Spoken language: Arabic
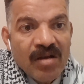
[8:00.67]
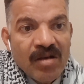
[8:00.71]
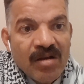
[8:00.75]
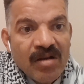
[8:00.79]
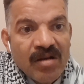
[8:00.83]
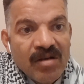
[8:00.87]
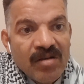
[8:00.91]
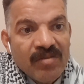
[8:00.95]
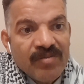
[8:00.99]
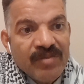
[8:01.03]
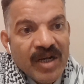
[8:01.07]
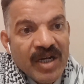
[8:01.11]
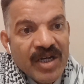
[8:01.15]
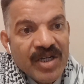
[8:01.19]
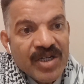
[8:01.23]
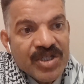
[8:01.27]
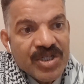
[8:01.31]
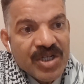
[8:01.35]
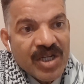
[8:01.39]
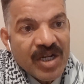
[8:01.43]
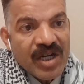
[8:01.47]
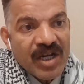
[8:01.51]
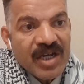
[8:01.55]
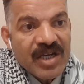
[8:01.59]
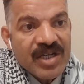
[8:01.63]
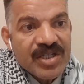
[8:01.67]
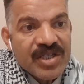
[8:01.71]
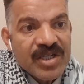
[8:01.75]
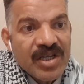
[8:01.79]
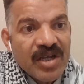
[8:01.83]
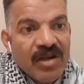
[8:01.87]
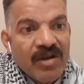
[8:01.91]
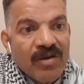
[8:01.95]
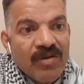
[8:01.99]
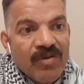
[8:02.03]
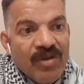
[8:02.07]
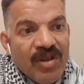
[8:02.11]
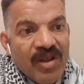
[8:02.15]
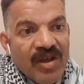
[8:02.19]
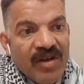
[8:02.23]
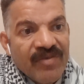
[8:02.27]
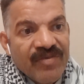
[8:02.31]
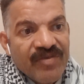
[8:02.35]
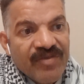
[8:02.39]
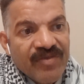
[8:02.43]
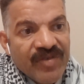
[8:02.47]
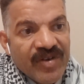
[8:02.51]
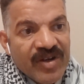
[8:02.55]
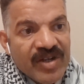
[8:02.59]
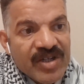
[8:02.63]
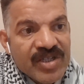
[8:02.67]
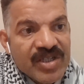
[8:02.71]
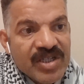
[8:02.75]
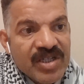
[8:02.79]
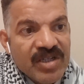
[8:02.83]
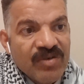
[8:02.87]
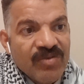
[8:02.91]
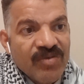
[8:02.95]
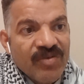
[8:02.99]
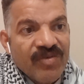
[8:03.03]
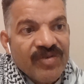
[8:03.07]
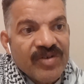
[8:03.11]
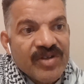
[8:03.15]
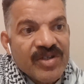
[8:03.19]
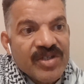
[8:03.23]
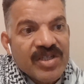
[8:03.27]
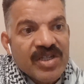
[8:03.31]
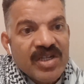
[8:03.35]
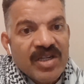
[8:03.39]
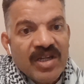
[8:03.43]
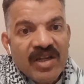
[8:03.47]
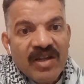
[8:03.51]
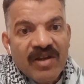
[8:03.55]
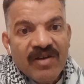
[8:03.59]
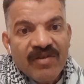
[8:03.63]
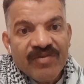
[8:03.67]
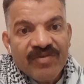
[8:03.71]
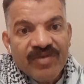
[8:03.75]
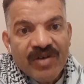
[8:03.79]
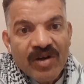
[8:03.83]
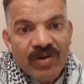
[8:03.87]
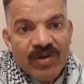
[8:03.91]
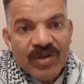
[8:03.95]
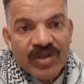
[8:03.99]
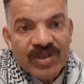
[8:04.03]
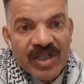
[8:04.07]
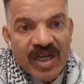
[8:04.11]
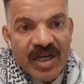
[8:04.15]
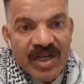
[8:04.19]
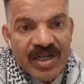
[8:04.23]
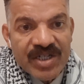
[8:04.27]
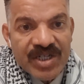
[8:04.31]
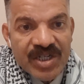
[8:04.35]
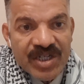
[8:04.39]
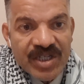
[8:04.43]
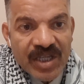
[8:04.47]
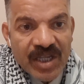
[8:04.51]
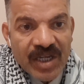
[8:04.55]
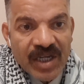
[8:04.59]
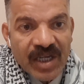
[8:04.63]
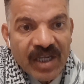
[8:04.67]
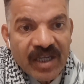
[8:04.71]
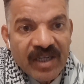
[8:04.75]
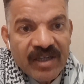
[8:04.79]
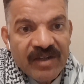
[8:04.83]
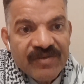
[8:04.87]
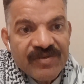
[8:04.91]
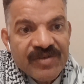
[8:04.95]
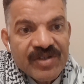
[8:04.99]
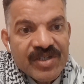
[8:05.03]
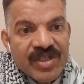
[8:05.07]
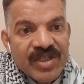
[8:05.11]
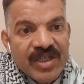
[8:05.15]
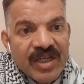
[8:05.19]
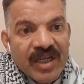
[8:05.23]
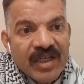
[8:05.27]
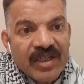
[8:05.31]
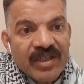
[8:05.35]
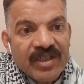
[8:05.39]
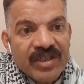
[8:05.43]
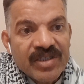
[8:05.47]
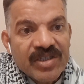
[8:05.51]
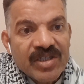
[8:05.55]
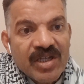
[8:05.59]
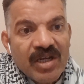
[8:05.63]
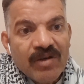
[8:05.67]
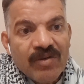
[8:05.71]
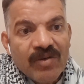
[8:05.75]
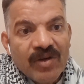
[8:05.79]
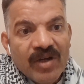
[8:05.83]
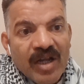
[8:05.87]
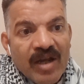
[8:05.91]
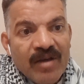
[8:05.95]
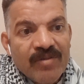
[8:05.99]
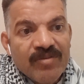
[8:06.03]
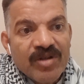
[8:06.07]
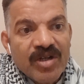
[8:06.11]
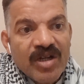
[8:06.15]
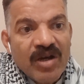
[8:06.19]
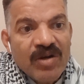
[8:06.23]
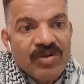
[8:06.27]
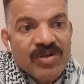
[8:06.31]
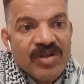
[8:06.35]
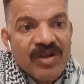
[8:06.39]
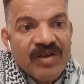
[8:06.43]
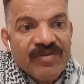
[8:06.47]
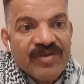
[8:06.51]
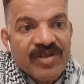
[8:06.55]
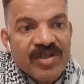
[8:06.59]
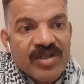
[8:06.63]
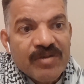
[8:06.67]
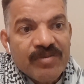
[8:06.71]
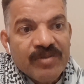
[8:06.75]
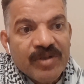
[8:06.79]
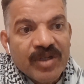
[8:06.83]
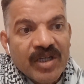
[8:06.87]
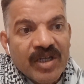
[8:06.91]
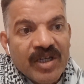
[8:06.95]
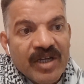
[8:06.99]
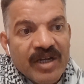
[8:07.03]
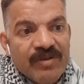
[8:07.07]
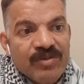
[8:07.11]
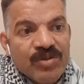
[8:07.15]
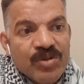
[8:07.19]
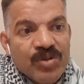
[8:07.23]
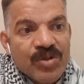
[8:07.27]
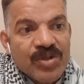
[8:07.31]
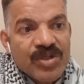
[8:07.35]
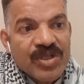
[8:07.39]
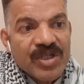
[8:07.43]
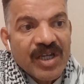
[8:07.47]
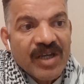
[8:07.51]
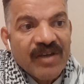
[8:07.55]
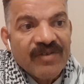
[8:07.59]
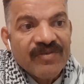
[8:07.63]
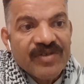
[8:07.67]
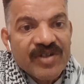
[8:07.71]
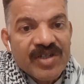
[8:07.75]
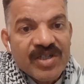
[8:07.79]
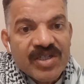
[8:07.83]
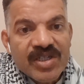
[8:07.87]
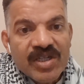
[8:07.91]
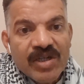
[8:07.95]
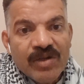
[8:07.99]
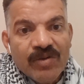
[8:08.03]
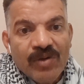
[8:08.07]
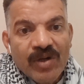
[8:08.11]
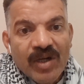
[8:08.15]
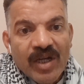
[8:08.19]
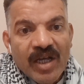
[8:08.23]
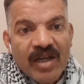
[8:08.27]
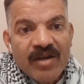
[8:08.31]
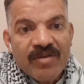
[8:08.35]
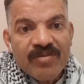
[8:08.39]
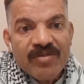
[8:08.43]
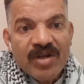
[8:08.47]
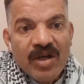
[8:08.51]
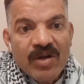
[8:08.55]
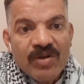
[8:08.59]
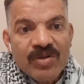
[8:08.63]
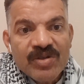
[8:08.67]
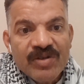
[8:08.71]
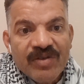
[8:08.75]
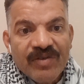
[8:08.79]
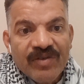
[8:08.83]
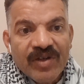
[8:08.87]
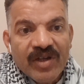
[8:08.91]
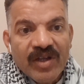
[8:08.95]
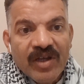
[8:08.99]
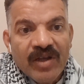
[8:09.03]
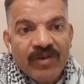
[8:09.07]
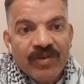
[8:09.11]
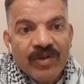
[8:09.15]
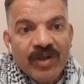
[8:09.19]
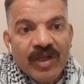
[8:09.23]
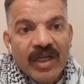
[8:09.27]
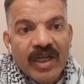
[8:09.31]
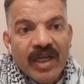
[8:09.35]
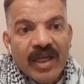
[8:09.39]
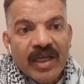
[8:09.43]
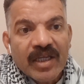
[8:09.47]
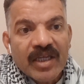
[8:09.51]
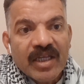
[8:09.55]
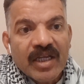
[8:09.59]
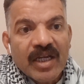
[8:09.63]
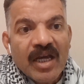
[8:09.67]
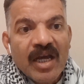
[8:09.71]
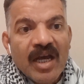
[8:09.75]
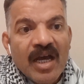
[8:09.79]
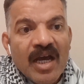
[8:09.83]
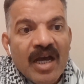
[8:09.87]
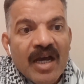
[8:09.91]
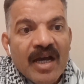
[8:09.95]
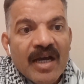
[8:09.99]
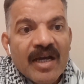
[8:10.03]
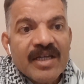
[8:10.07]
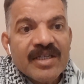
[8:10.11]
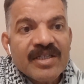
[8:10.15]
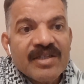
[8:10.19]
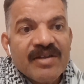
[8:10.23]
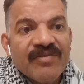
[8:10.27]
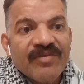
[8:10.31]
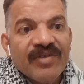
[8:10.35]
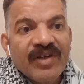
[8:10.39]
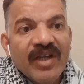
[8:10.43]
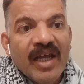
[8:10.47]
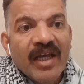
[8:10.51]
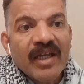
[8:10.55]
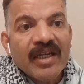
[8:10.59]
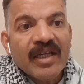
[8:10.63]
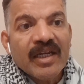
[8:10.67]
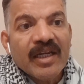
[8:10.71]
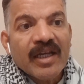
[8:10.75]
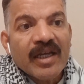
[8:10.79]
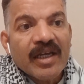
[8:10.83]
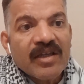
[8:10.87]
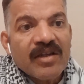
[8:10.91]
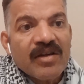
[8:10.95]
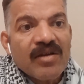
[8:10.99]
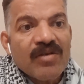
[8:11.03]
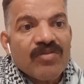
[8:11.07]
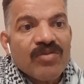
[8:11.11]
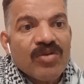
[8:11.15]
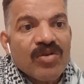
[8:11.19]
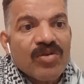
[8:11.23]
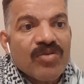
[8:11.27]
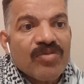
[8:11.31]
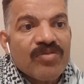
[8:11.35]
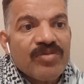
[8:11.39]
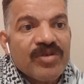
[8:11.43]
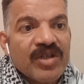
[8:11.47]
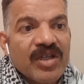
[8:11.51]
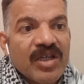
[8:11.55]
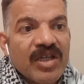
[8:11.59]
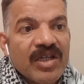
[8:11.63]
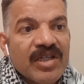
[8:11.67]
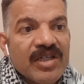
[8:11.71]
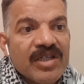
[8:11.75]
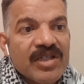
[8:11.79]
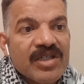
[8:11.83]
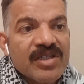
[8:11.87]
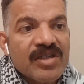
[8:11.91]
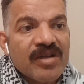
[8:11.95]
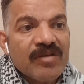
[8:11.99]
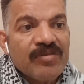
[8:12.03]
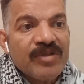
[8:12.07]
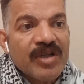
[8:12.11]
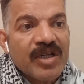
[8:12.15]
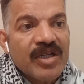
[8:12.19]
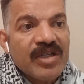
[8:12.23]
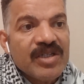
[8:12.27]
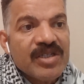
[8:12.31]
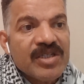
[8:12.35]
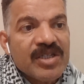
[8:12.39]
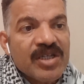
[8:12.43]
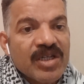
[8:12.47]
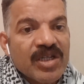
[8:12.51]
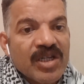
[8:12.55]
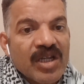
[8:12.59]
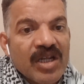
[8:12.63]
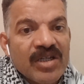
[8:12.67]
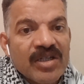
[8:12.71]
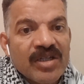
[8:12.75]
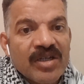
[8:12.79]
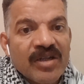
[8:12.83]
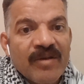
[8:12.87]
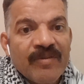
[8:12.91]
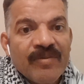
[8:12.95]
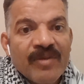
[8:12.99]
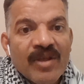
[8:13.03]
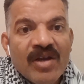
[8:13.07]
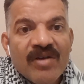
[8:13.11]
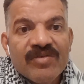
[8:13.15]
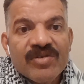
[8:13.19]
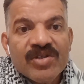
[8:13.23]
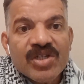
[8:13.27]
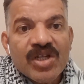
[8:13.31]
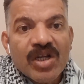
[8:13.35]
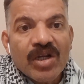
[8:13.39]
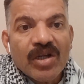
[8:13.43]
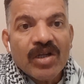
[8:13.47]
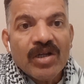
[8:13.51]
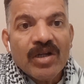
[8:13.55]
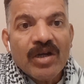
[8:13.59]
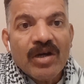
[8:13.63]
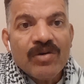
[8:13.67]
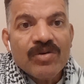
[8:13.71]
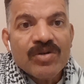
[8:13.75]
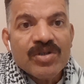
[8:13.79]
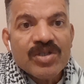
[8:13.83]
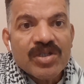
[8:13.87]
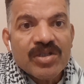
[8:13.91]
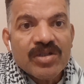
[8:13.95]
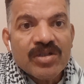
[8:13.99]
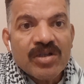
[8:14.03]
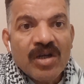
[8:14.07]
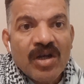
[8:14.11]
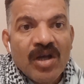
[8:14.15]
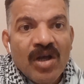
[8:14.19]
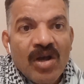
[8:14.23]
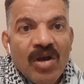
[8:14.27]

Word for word: مع إشارة خاصة إلى الوضع في فلسطين والفلسطينيين فهو يتأرجح تاريخيا في السياق الإيطالي والعام الأوسع في زمن جرامشي والسياق الفلسطيني والعربي الأوسع في الآونة الأخيرة خاصة في الحالة الأخيرة منذ بداية الاستعمار الاستيطاني في الشرق الأوسط